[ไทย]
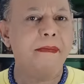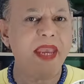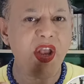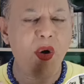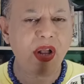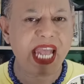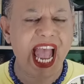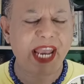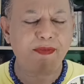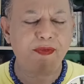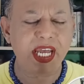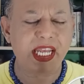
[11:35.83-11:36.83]
มีโอกาส
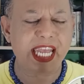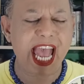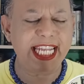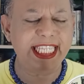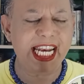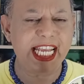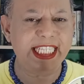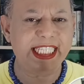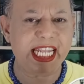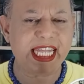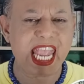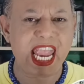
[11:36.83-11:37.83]
ฝึกการเจริญส
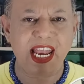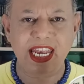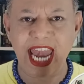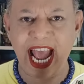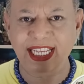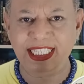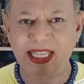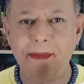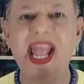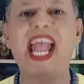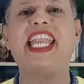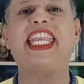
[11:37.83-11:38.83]
ตินั่งส
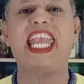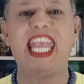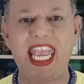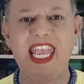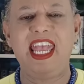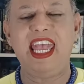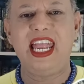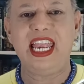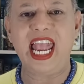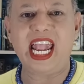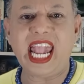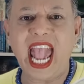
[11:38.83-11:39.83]
มาธิ
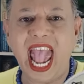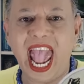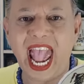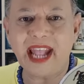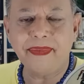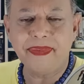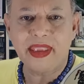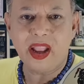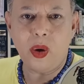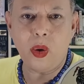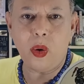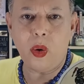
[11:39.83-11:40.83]
นะคะ
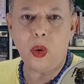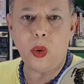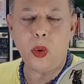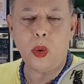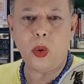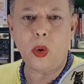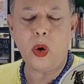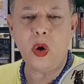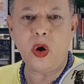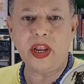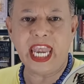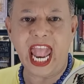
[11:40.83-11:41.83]
โอ้โห
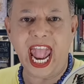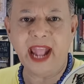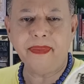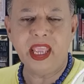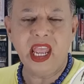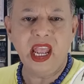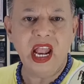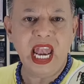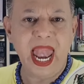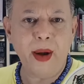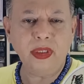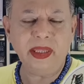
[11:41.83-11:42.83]
นะ
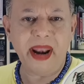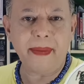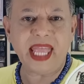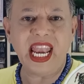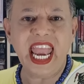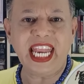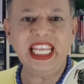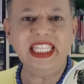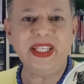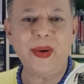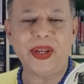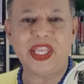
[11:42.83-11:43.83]
แล้วสำหรับท่านใดที่
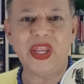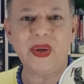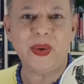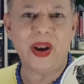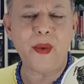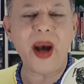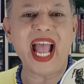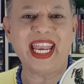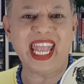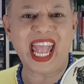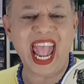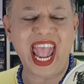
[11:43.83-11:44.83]
โสดอยู่ระวัง
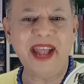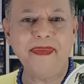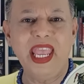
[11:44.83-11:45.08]
นะคะ